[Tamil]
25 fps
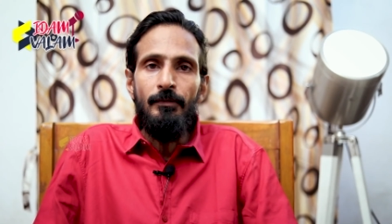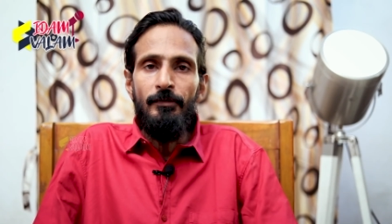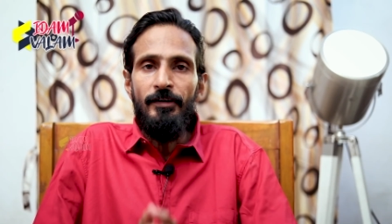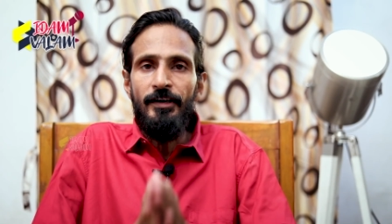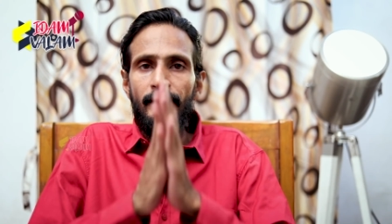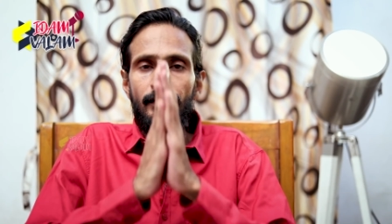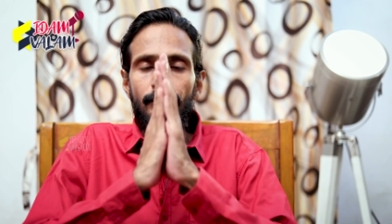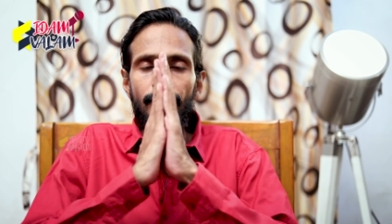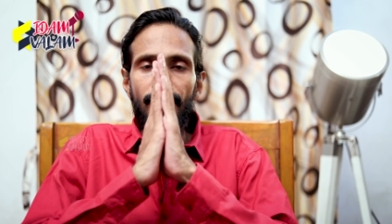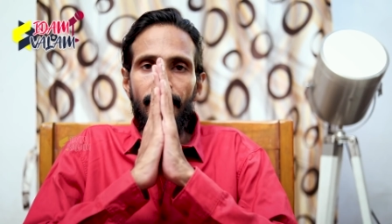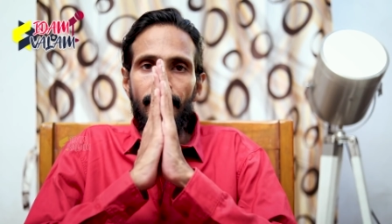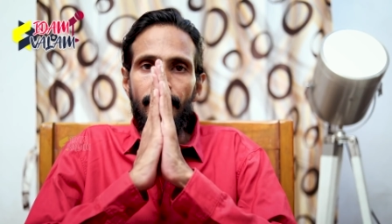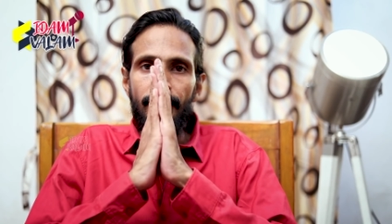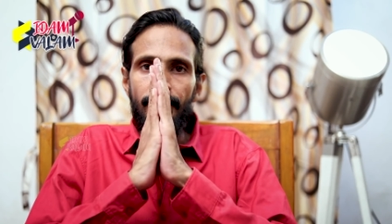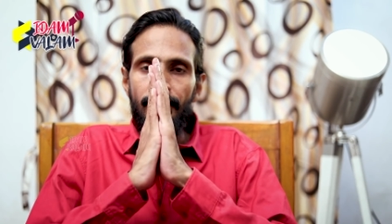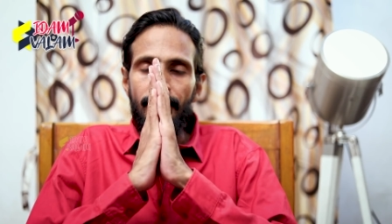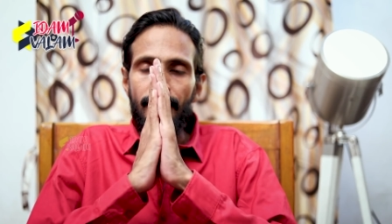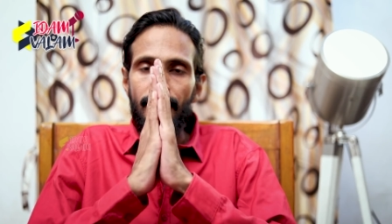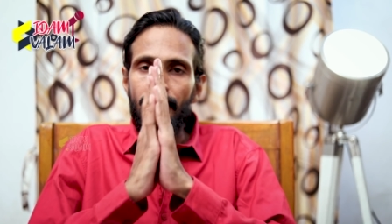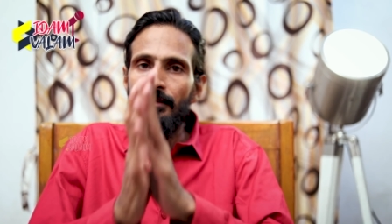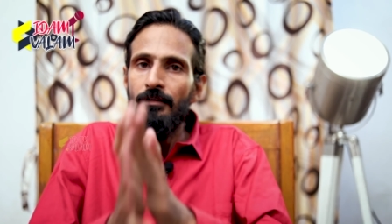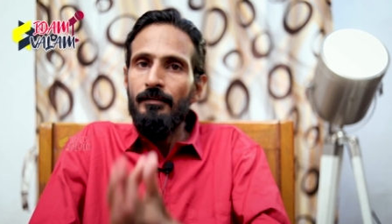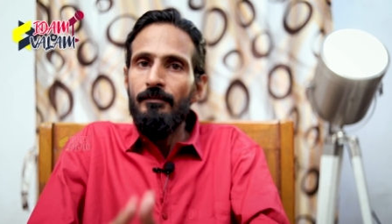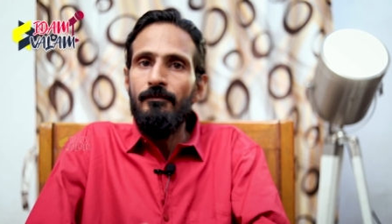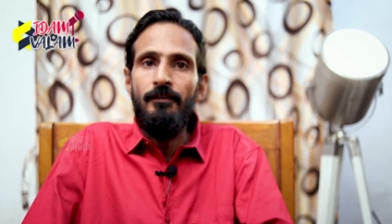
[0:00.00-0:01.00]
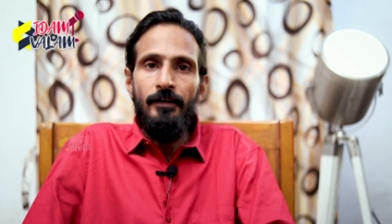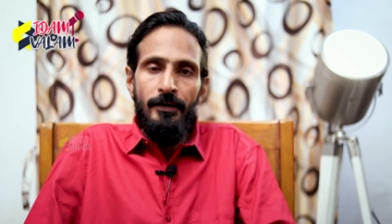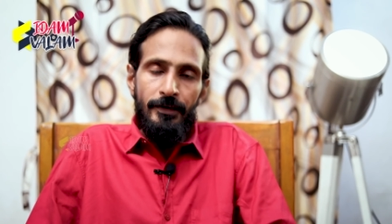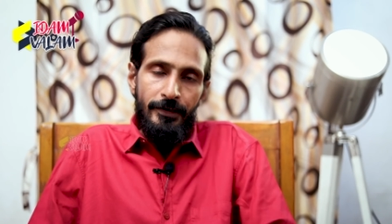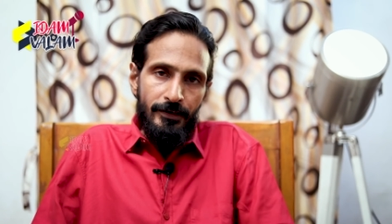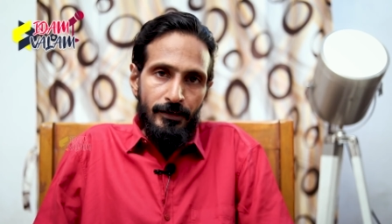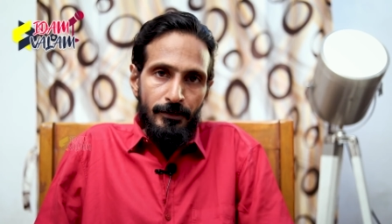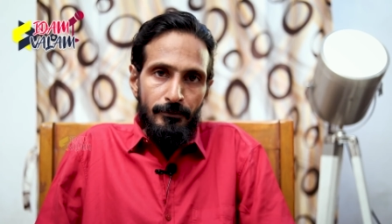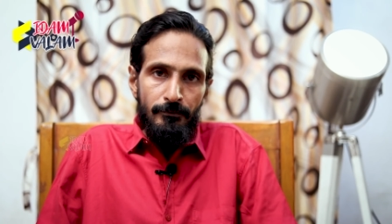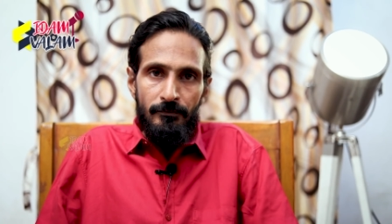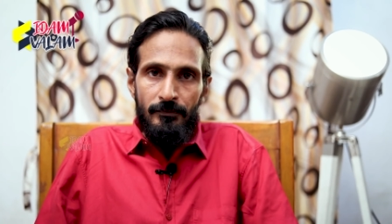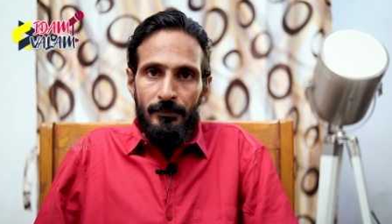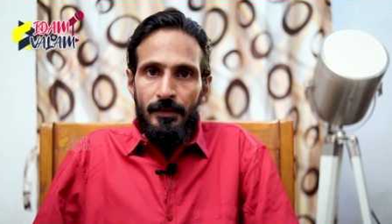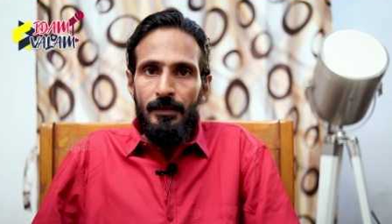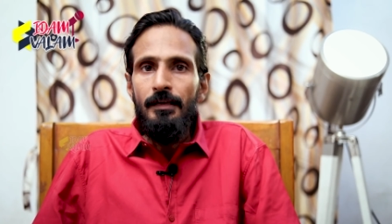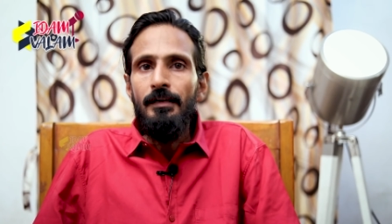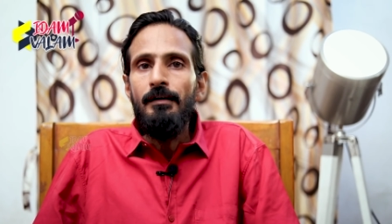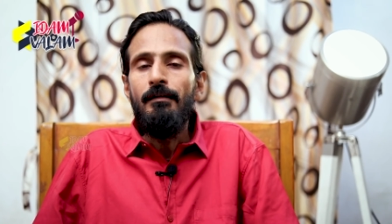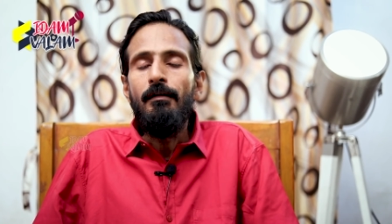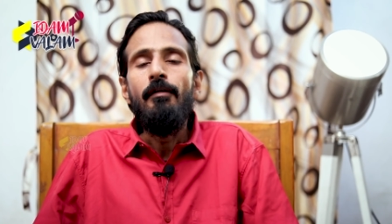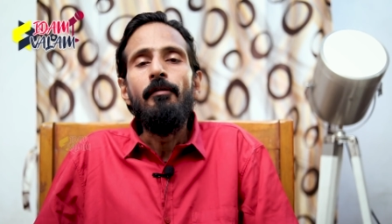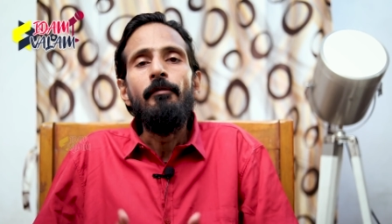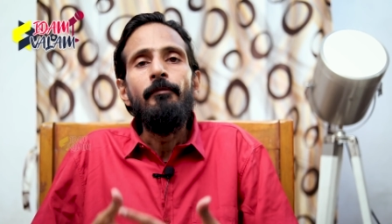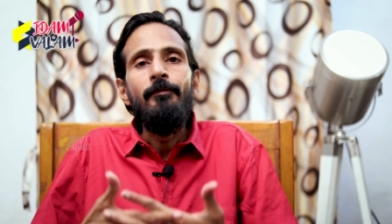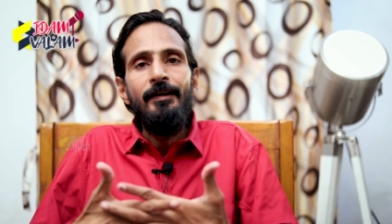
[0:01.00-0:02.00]
தமிழக மக்களுக்கு வணக்கம்
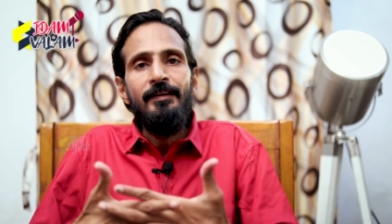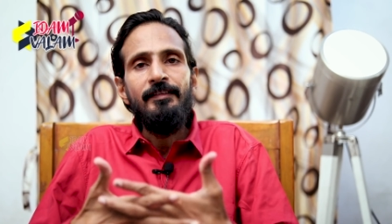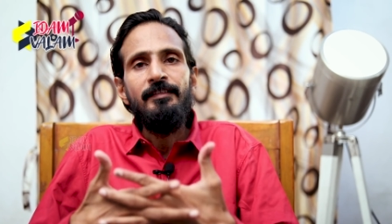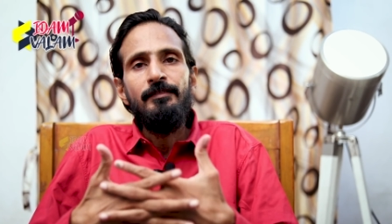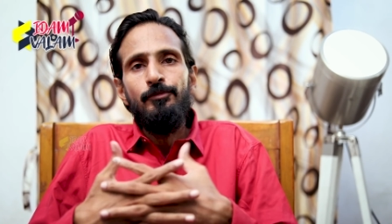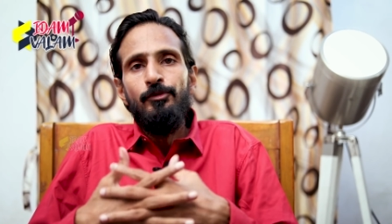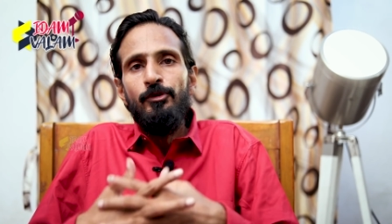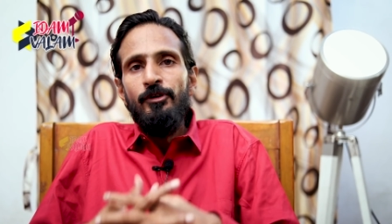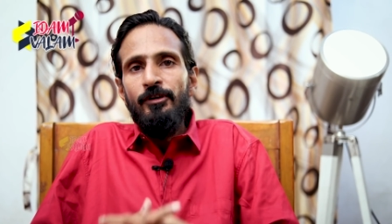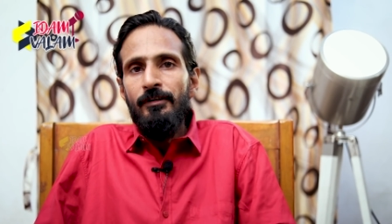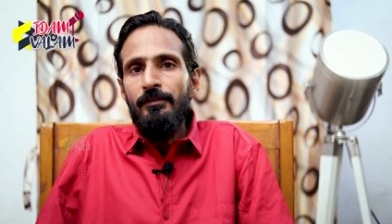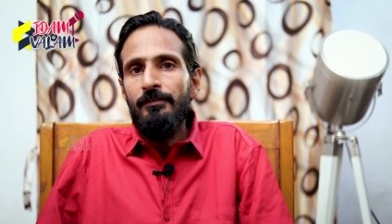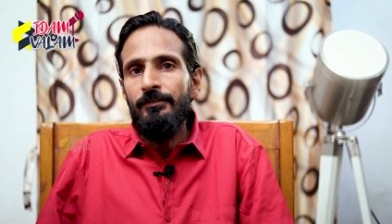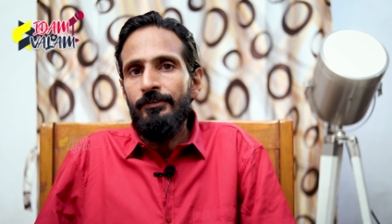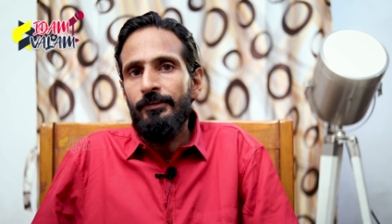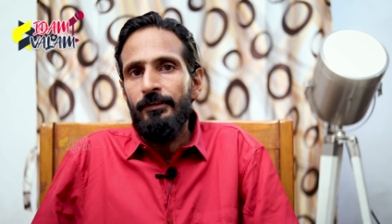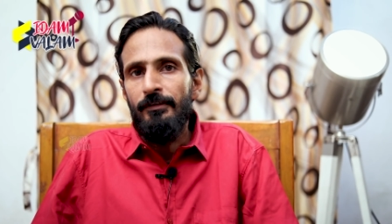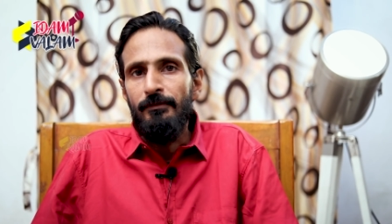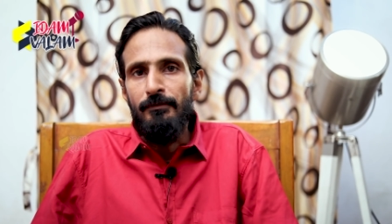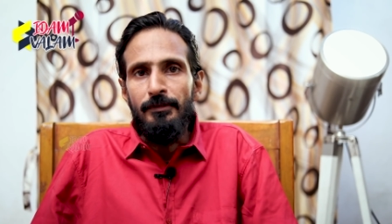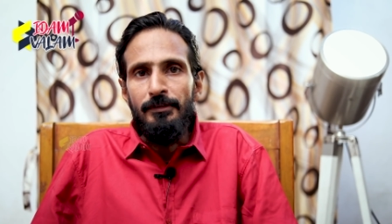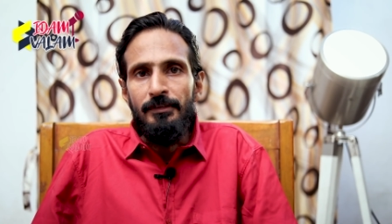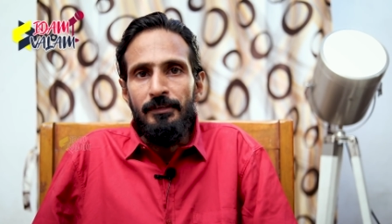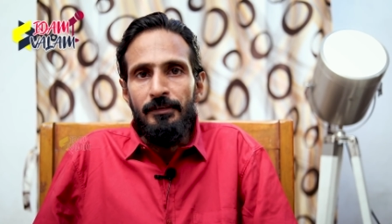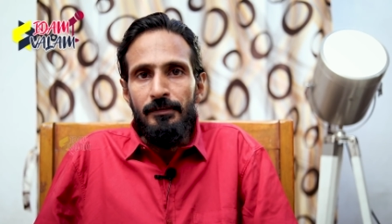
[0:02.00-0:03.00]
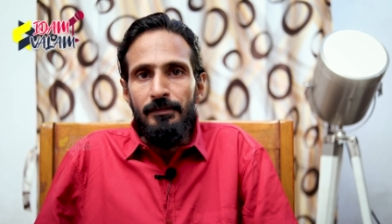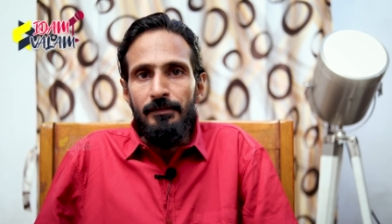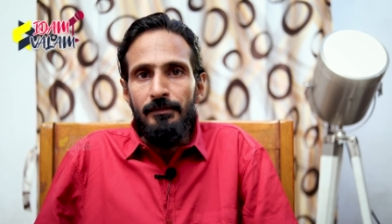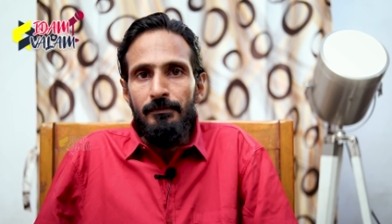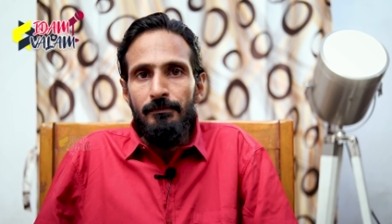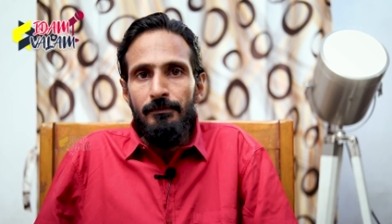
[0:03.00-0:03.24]
பேசக்கூடிய விஷயம் வந்து